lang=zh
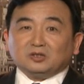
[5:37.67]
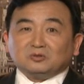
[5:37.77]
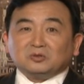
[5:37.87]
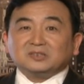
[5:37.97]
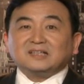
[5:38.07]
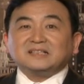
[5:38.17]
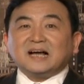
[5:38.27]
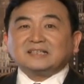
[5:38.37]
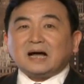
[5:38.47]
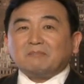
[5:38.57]
说三
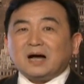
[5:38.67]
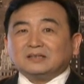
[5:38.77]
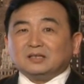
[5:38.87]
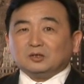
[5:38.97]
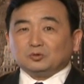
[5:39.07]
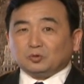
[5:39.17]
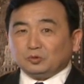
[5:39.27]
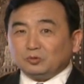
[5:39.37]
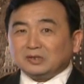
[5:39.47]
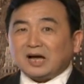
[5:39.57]
峡大坝呢所
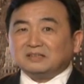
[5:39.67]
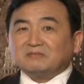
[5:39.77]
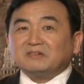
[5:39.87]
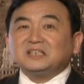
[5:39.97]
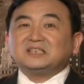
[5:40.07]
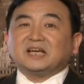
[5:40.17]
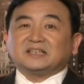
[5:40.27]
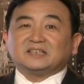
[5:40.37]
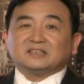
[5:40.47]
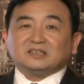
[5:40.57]
蕴含的危险
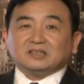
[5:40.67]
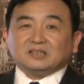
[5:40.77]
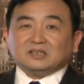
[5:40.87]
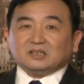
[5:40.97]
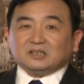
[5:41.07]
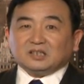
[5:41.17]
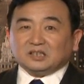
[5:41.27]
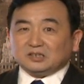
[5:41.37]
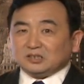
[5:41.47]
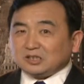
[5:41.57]
呢，
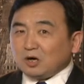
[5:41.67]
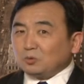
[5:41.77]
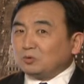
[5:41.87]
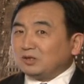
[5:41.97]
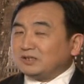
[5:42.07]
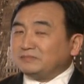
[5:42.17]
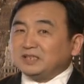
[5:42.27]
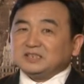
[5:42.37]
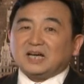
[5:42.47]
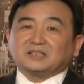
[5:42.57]
呃，超过了人们
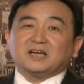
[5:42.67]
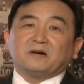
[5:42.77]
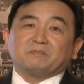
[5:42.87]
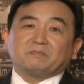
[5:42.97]
的想象。